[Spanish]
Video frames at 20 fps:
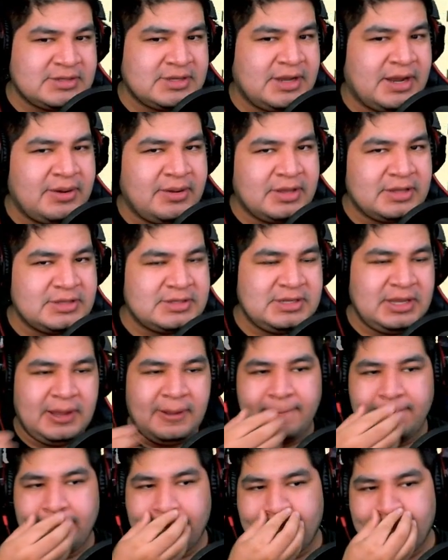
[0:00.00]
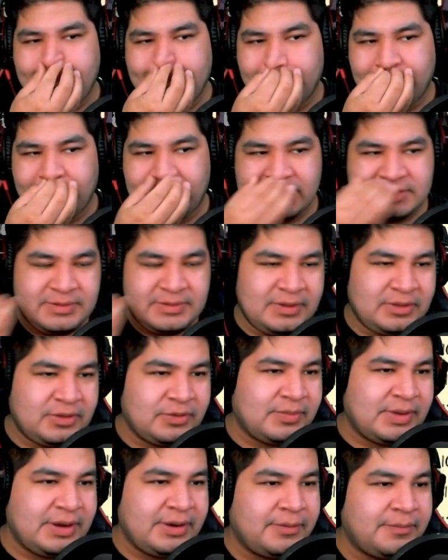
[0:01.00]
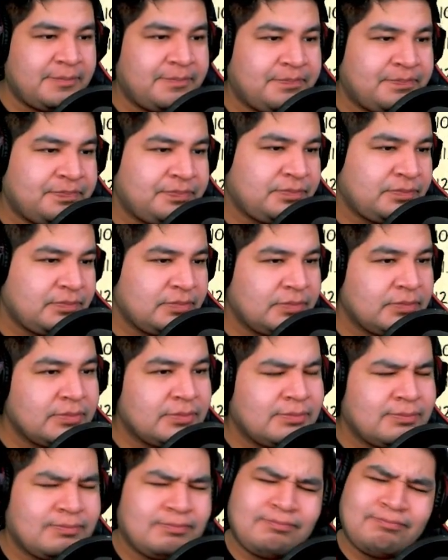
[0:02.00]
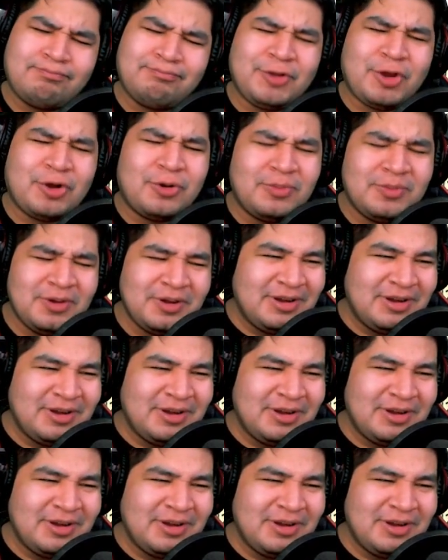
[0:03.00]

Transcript: claro que sí. Pásame tu mano. ¿Cómo?